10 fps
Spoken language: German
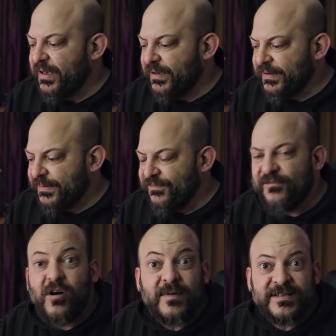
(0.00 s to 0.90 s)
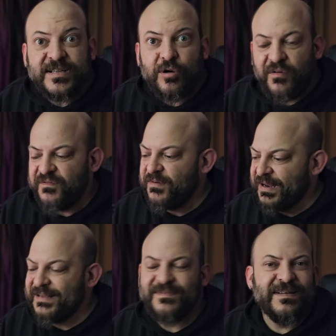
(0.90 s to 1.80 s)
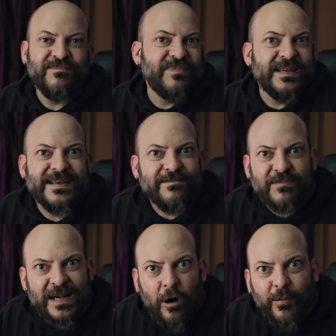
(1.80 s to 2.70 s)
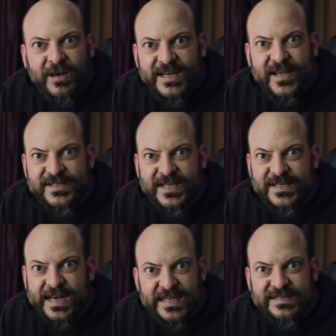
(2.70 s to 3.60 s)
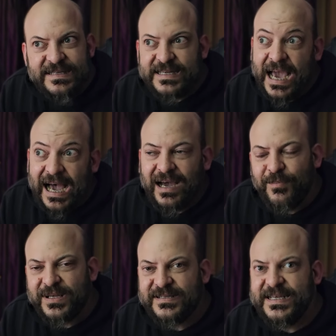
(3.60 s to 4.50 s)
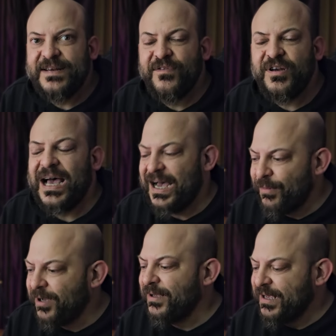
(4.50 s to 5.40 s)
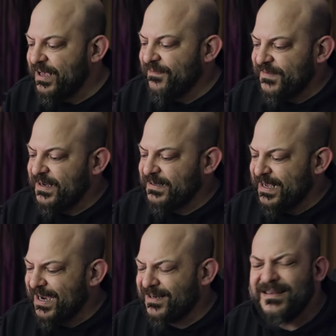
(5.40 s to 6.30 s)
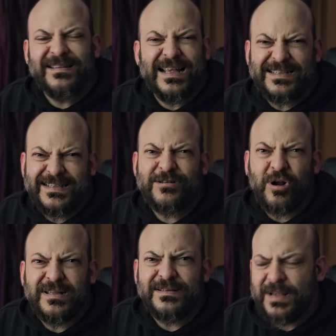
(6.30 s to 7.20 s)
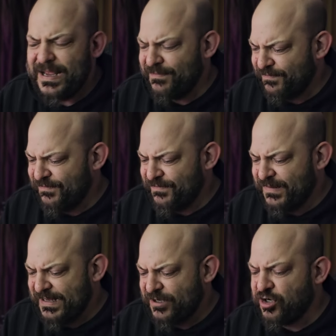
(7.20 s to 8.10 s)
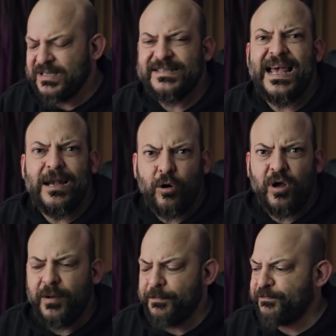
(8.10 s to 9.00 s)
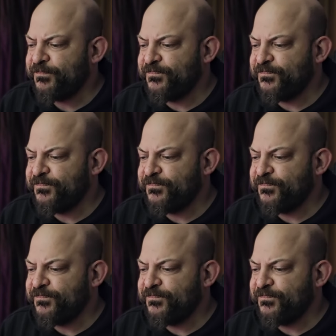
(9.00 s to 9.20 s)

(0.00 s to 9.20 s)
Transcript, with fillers: Äh, wollen wir es nicht hoffen. Ich glaube nicht, dass das die nächsten Jahre passieren wird, aber wie gesagt, es ist schon, es ist schon sehr locker.